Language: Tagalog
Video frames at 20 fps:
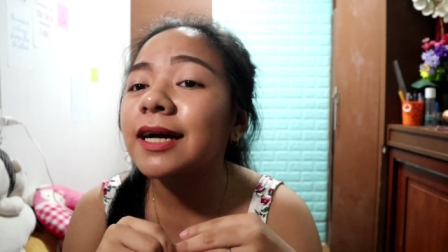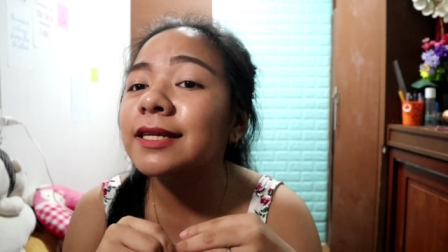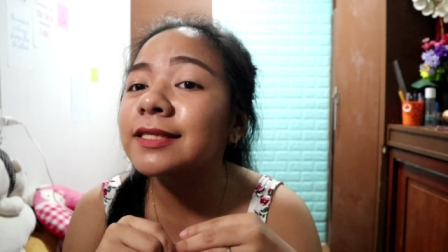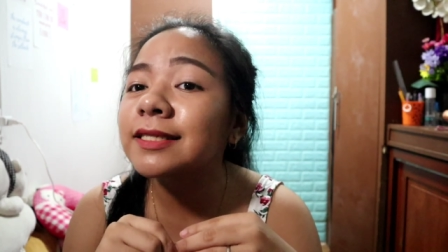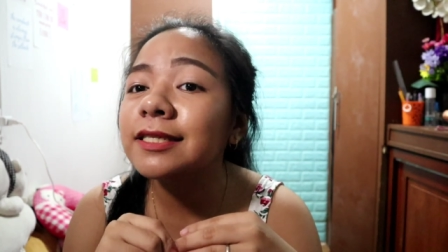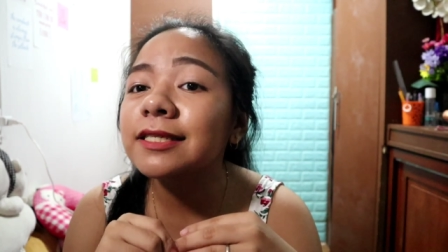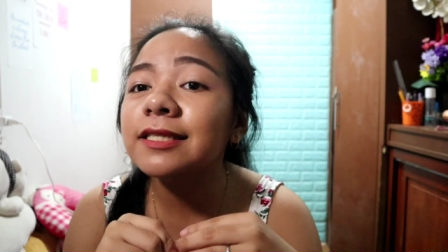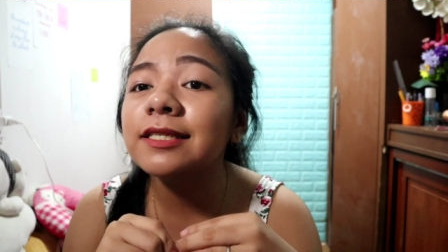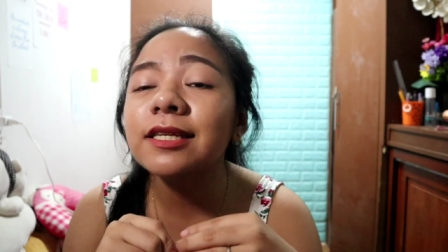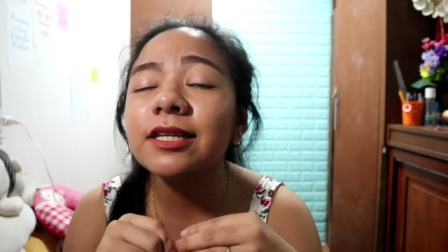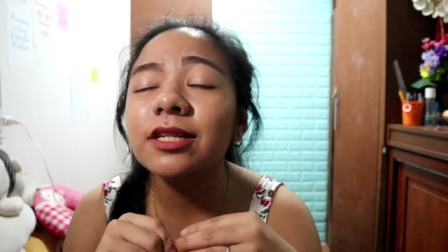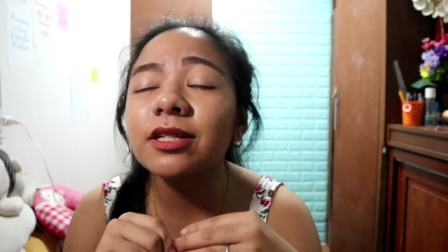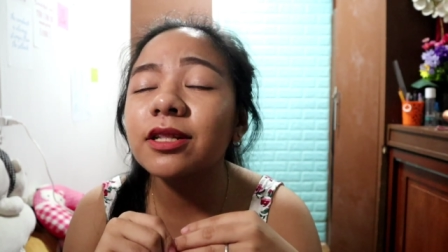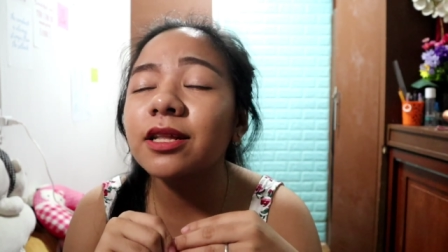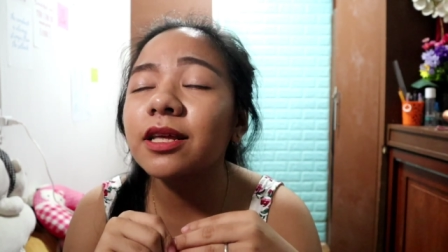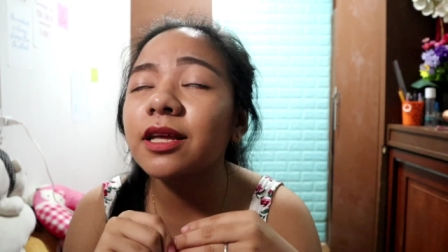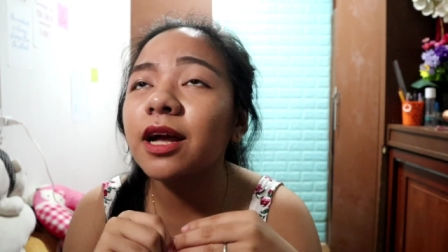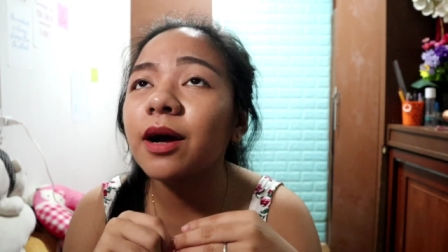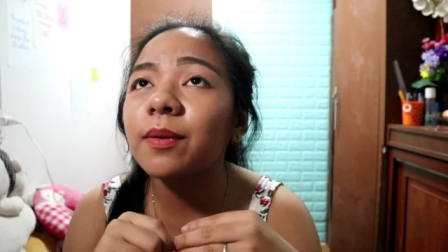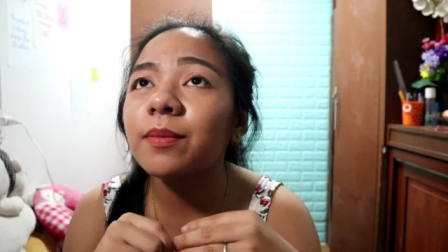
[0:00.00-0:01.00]
At in,
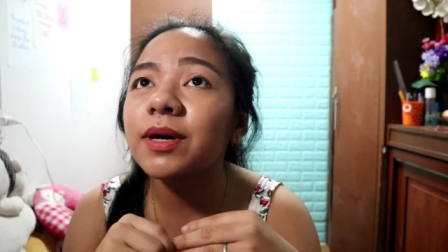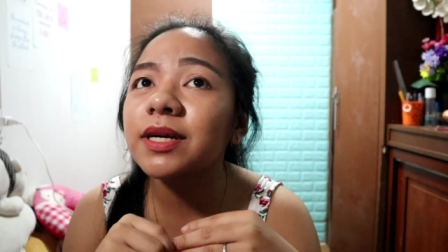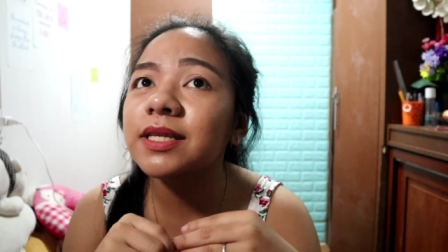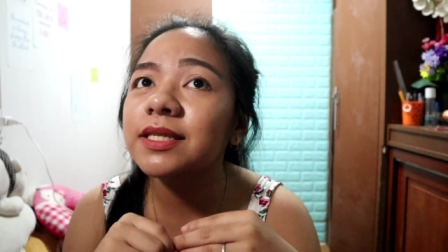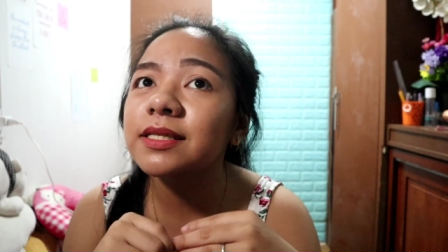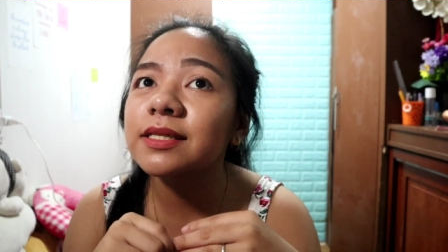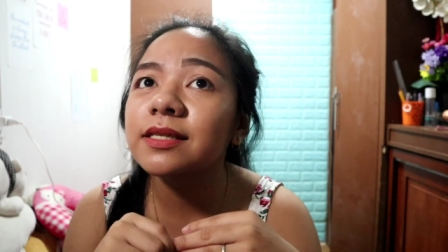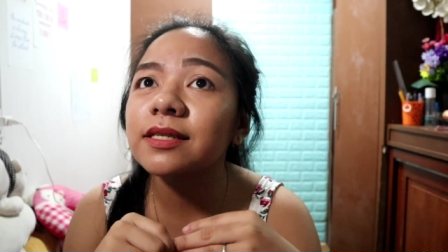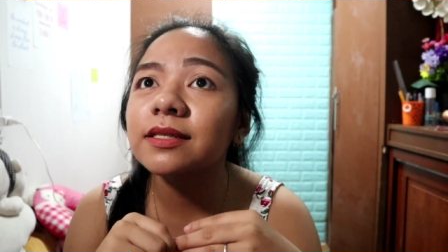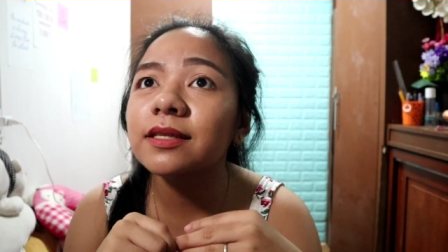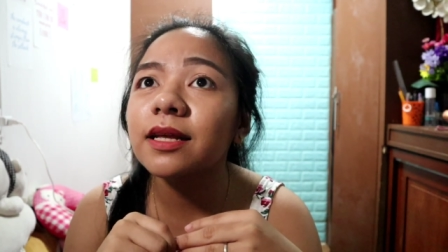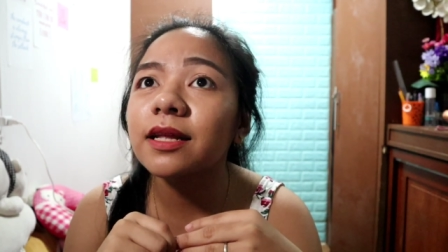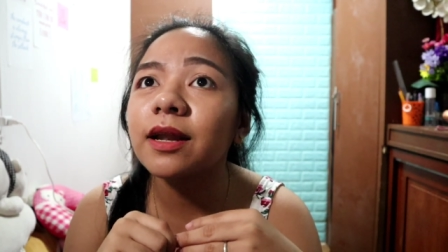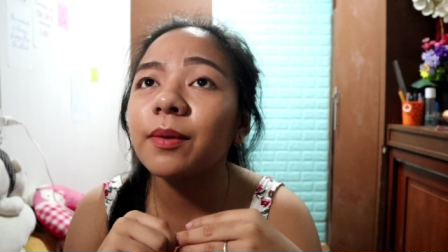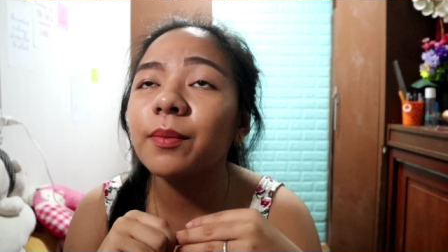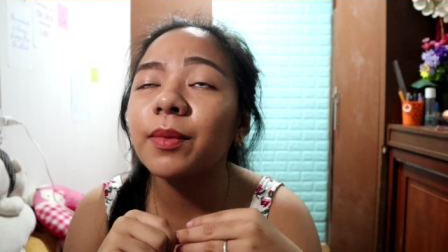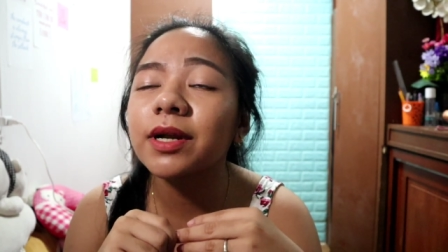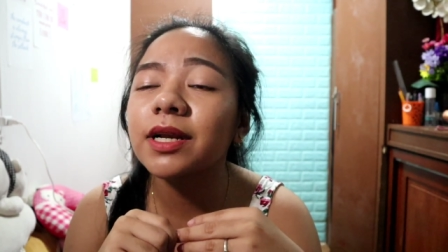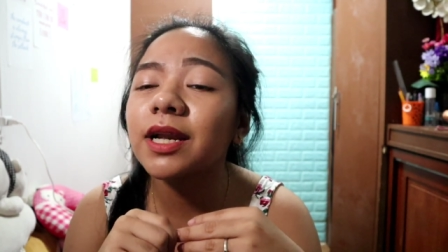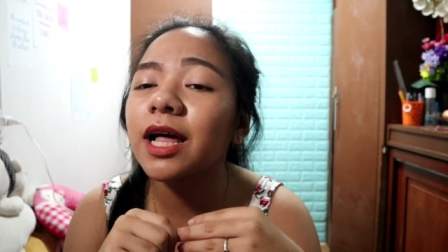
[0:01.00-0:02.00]
hindi ka magsisisi
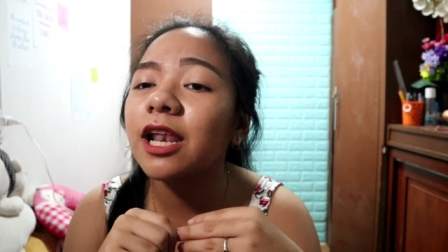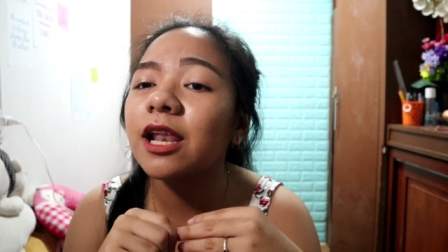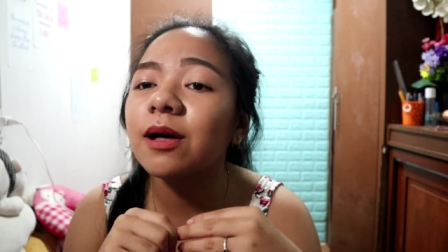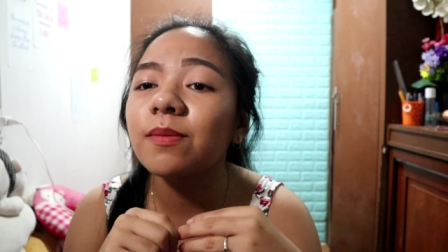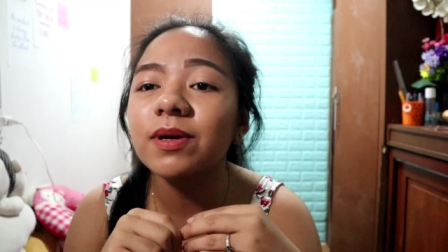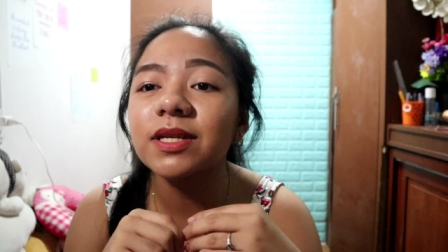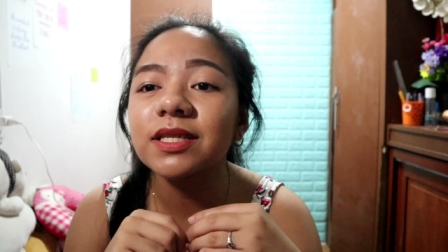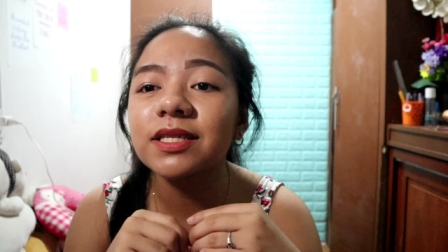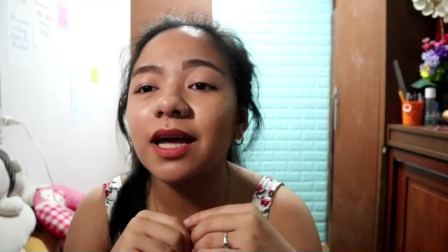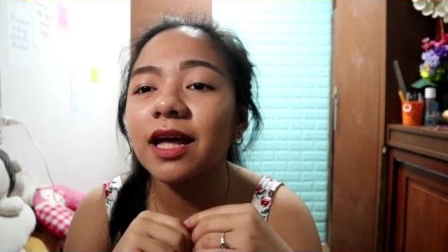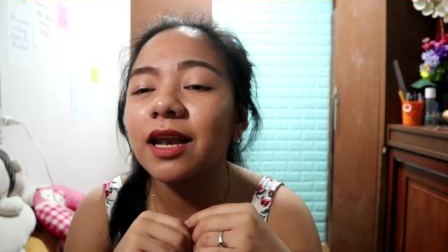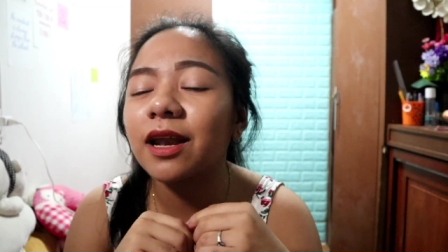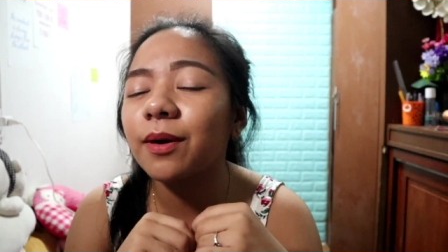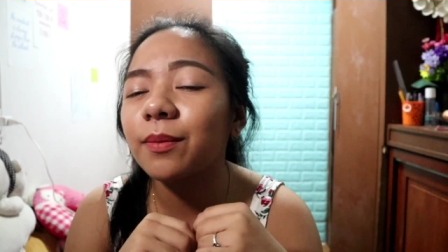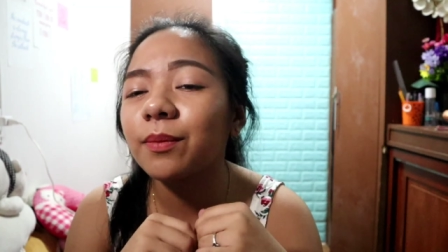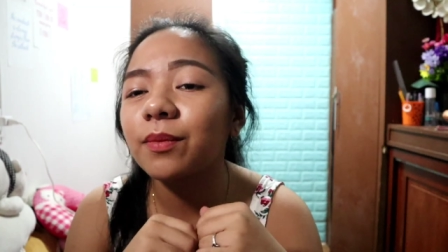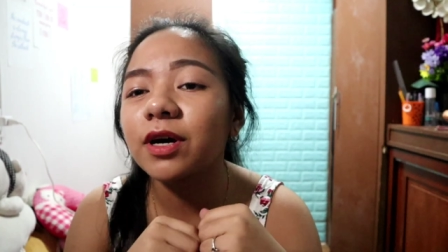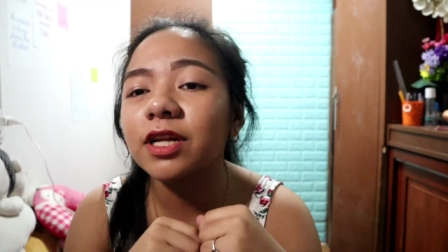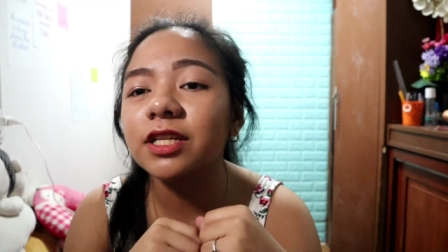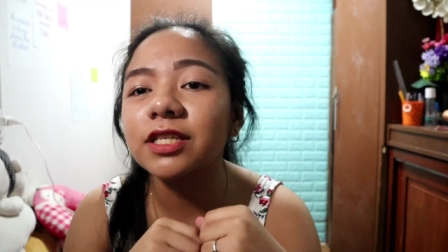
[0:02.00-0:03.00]
na maglalabas ka
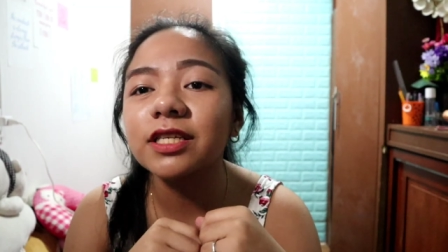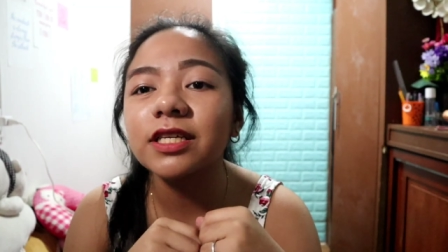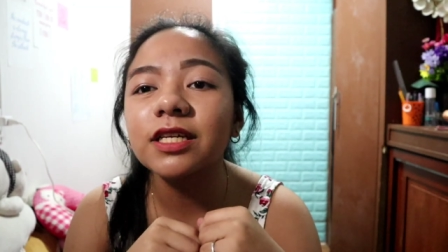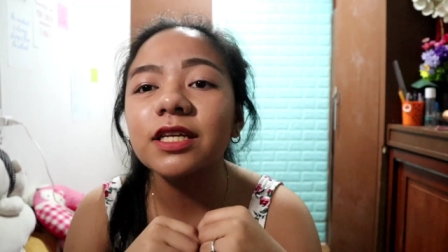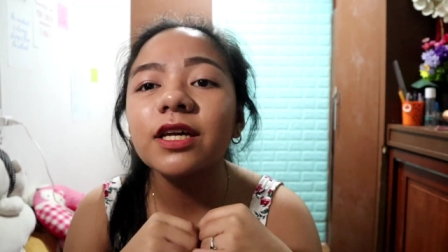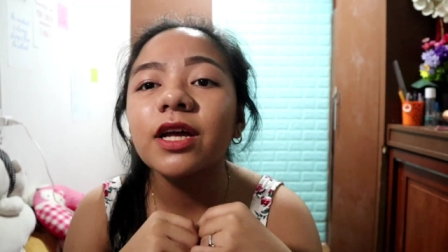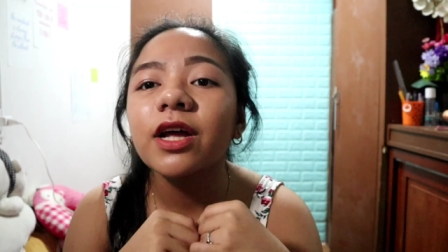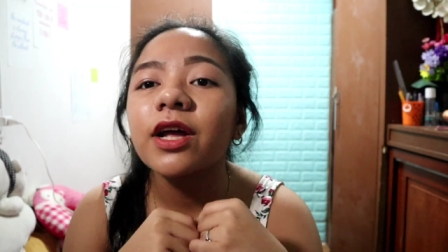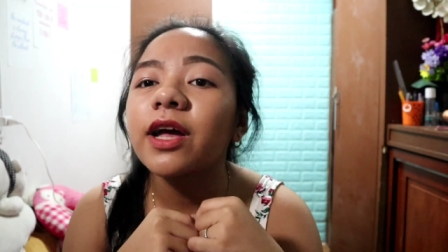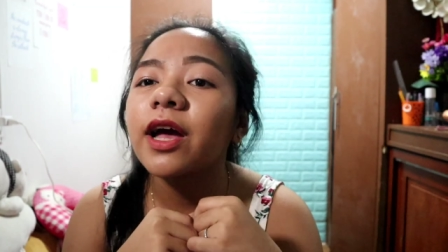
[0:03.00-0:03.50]
ng money.